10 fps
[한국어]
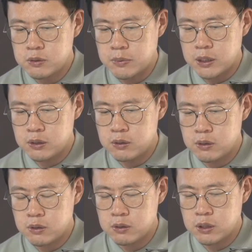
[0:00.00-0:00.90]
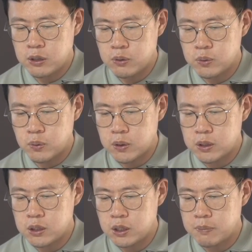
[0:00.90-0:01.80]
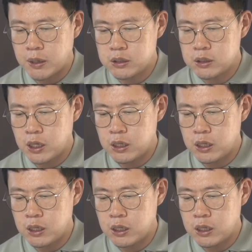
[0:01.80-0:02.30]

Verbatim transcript: 만들어 내려고 노력하는데 많은